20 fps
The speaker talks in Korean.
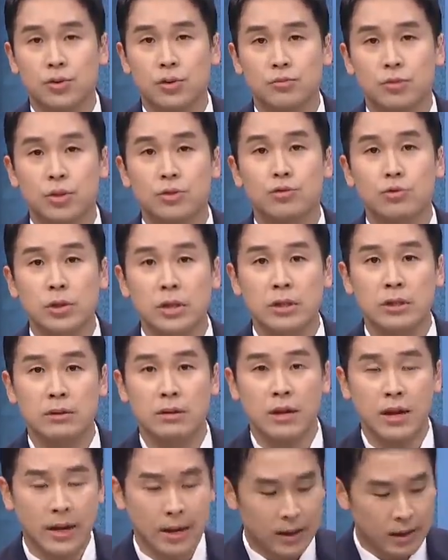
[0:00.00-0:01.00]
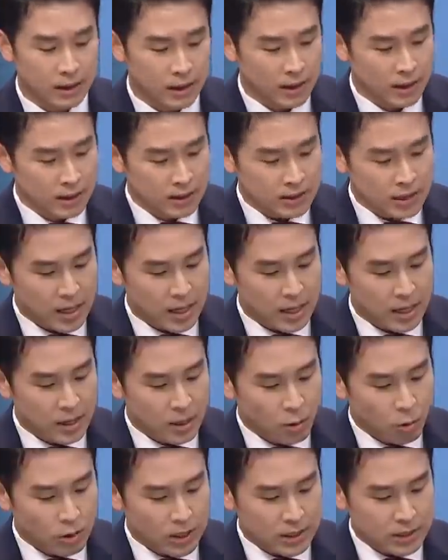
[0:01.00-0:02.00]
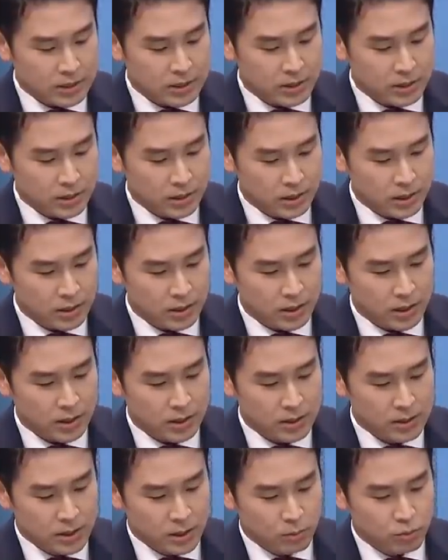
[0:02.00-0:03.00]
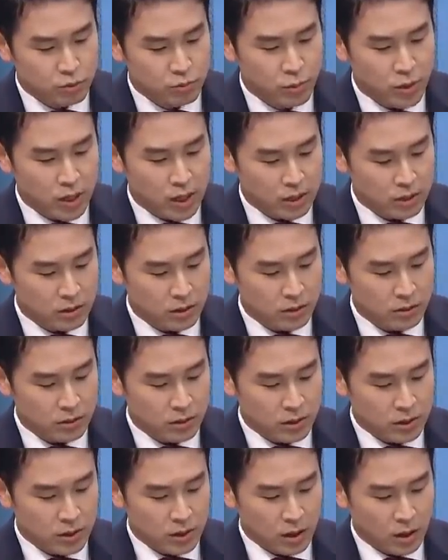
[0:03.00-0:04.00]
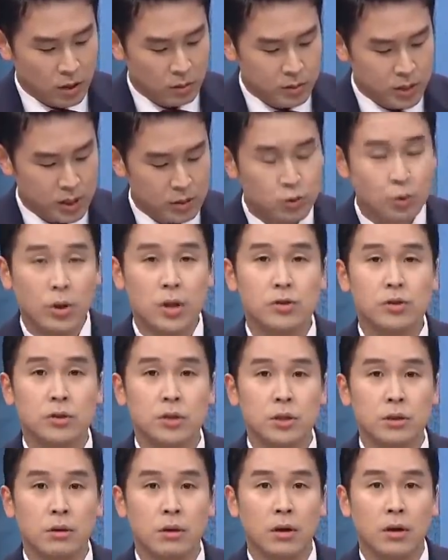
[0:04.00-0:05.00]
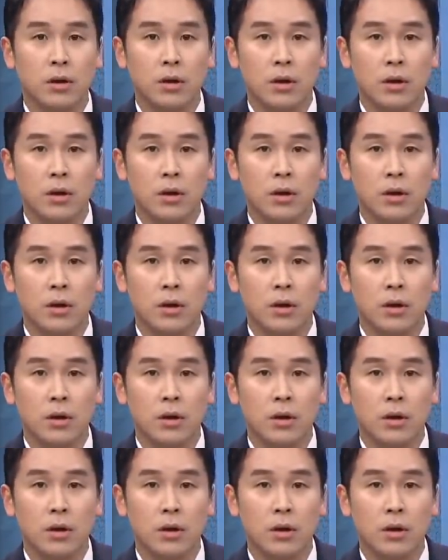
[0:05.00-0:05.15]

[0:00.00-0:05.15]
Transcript: 지금 듣고 있는데 자 확실히 분명한 건 검찰 쪽에서는